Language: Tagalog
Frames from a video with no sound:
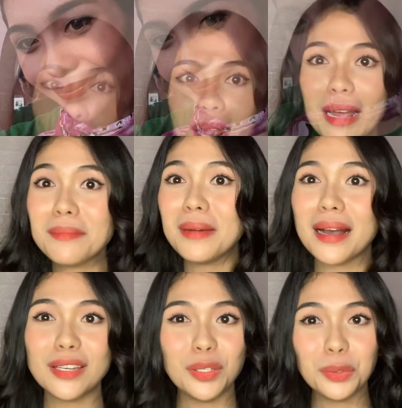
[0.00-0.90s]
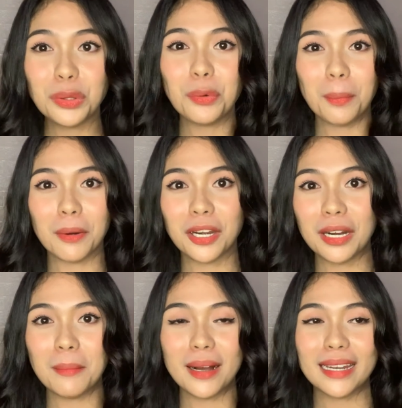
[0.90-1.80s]
walang mga YouTuber
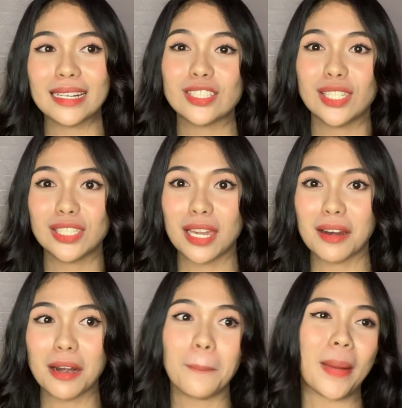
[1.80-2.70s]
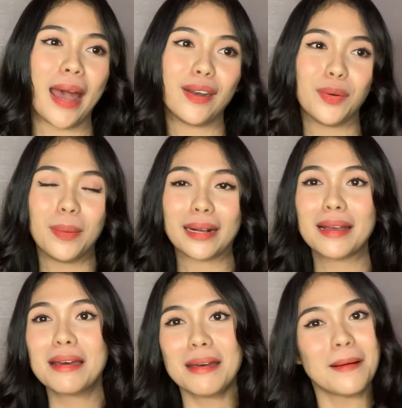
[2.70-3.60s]
na mga nagsishare na paano mag
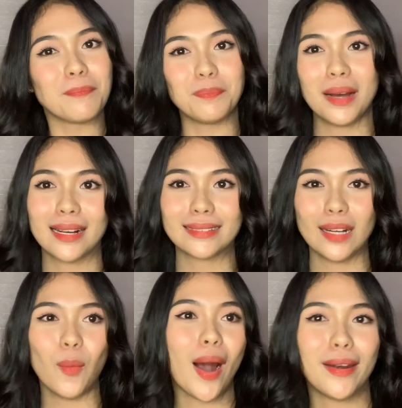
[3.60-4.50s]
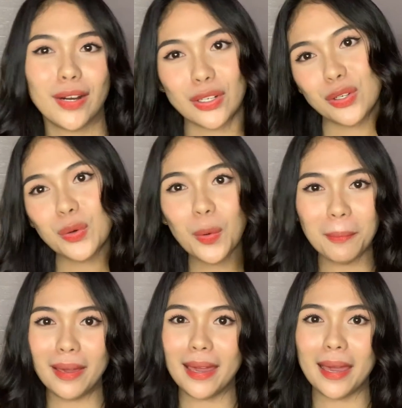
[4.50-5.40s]
maggawa ng
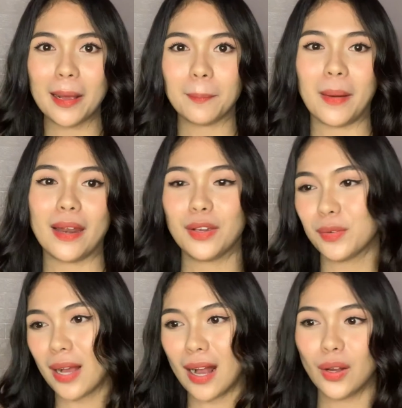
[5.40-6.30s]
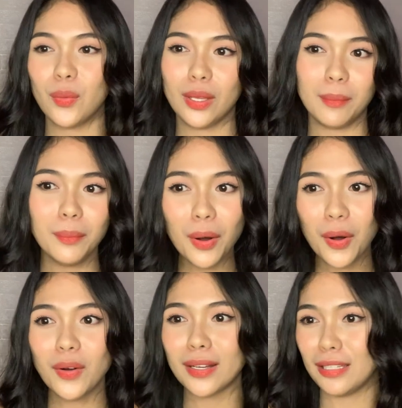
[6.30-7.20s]
grooming, paano yung gagawin
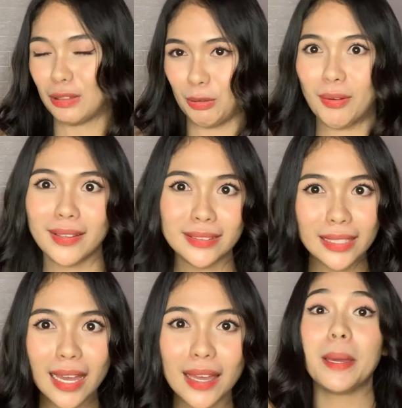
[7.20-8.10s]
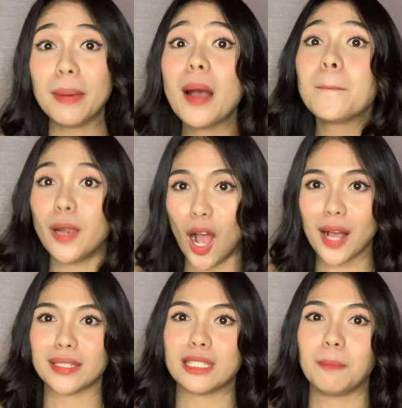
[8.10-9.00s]
mo, ganito, ganyan. Mga
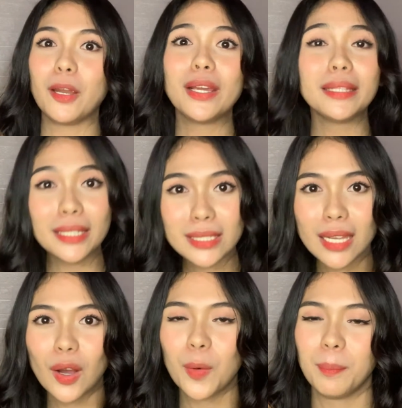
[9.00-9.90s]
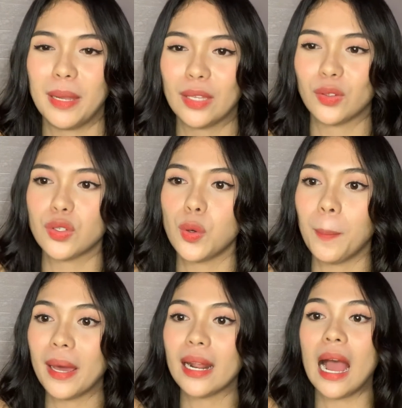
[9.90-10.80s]
vlogs, pero hindi sila kumpleto. So,
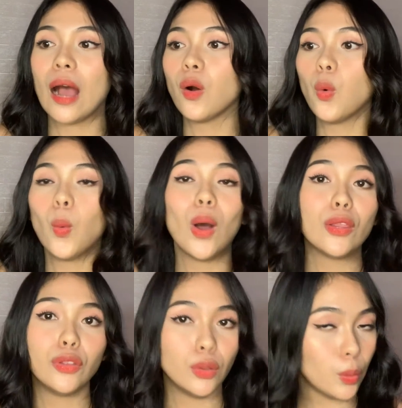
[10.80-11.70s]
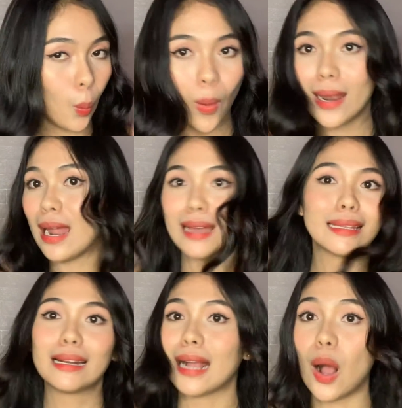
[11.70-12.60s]
parang ako, wala
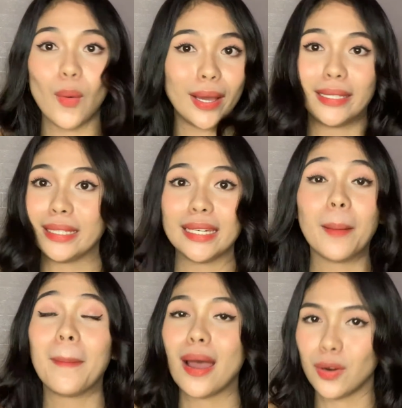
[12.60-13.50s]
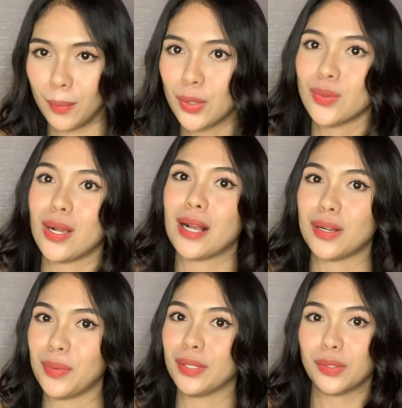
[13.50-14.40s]
talaga akong idea paano ba yung
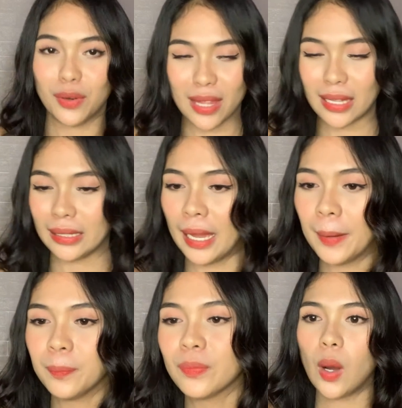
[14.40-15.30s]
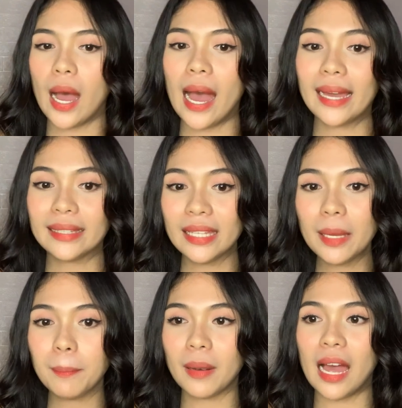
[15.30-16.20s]
gagawin ko that time. I did
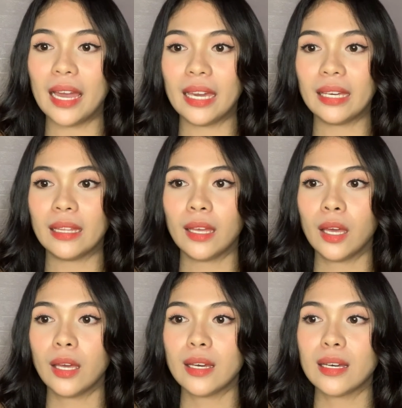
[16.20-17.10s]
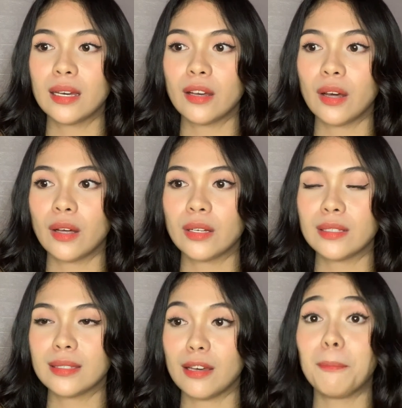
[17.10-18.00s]
apply
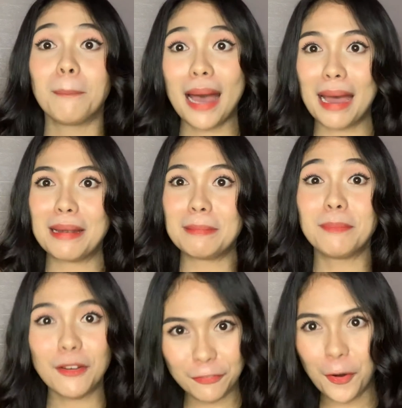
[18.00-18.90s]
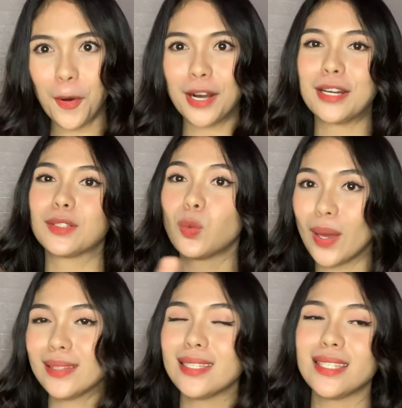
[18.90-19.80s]
sa PAL before
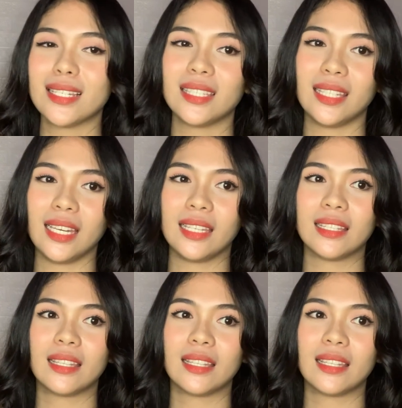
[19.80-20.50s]
2016